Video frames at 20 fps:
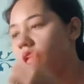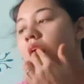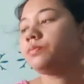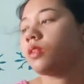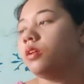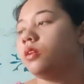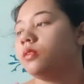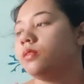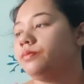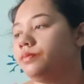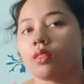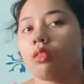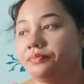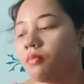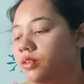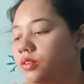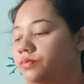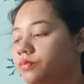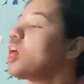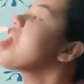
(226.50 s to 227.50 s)
बहुत पसंद
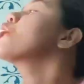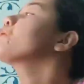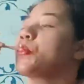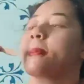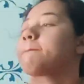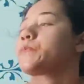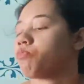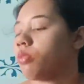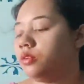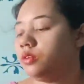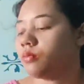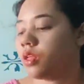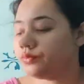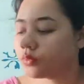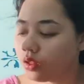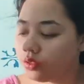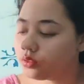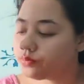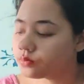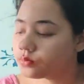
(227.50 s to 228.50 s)
आया तो
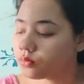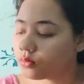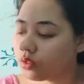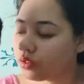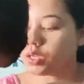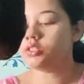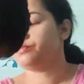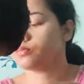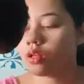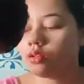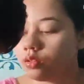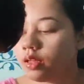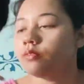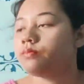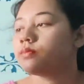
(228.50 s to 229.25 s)
उसको स्वीट स्वीट लगा वो